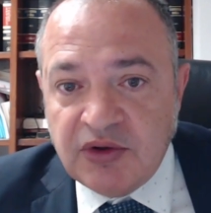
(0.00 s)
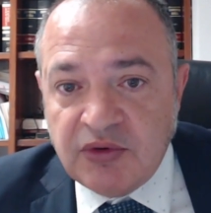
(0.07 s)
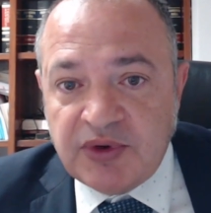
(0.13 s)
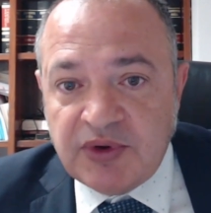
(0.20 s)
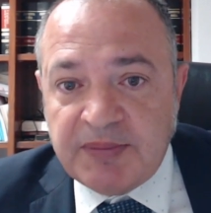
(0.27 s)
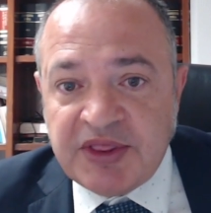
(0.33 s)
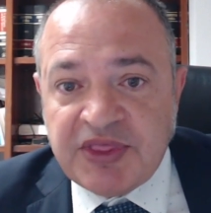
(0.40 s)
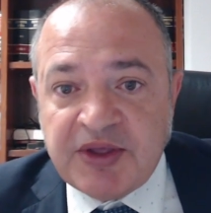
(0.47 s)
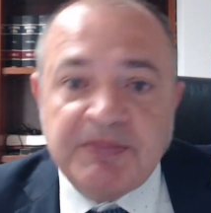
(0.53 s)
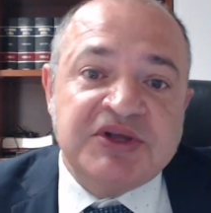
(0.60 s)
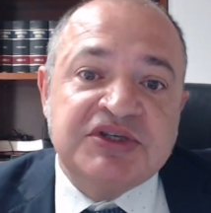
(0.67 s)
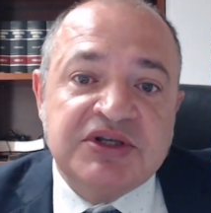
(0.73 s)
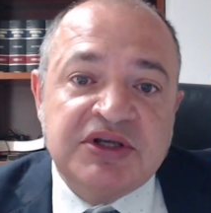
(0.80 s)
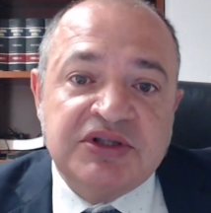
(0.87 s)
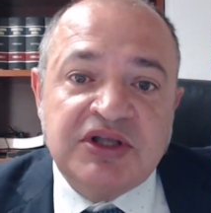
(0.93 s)
Un
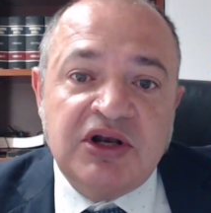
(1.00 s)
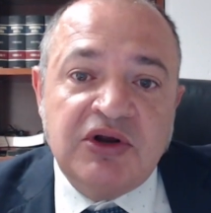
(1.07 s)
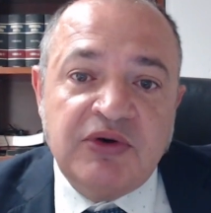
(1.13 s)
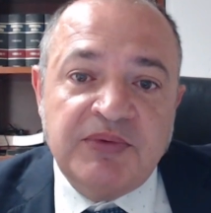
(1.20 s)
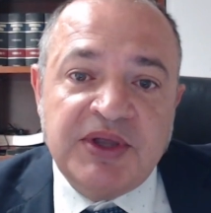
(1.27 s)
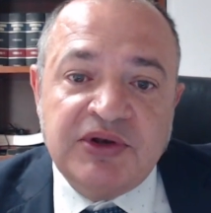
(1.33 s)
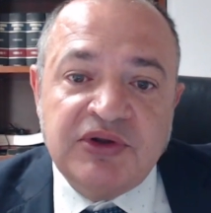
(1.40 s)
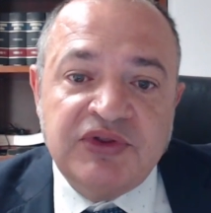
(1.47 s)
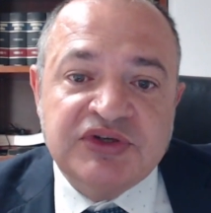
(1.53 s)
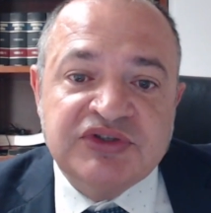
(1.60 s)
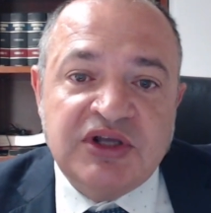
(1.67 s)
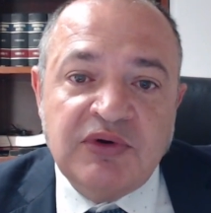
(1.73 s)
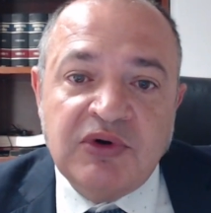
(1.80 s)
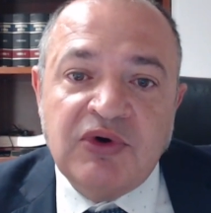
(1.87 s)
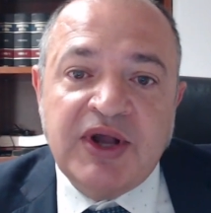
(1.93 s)
vicepresidente del gobierno,
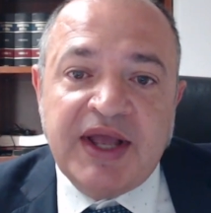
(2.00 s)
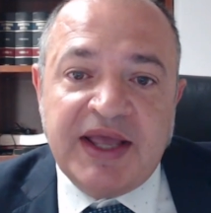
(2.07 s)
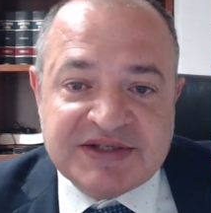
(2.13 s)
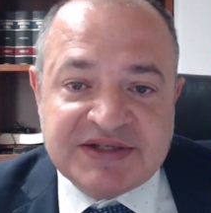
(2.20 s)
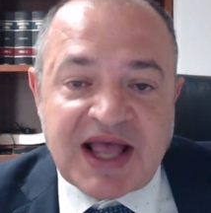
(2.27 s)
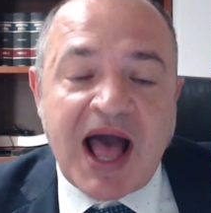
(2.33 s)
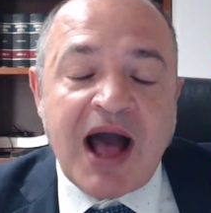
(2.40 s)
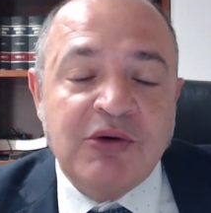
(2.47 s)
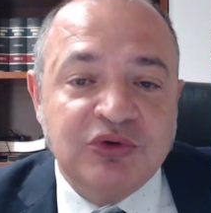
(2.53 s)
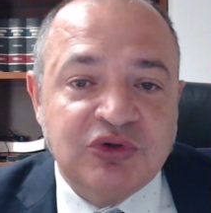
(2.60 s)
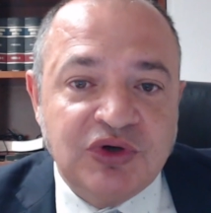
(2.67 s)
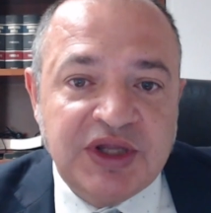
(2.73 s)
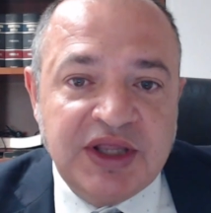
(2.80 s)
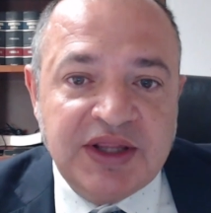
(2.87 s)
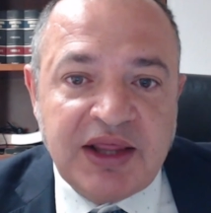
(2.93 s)
desde luego que es
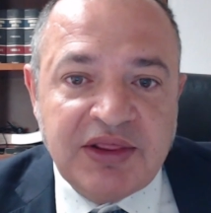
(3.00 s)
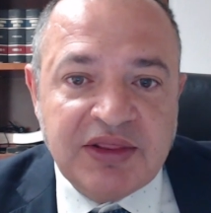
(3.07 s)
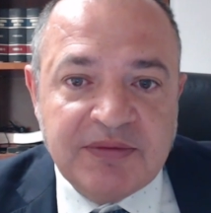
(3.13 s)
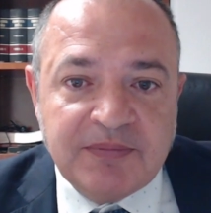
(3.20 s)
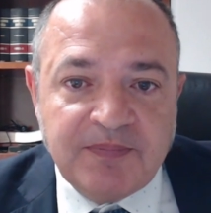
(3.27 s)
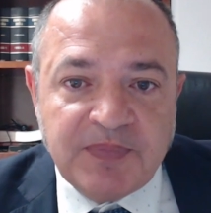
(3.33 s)
autoridad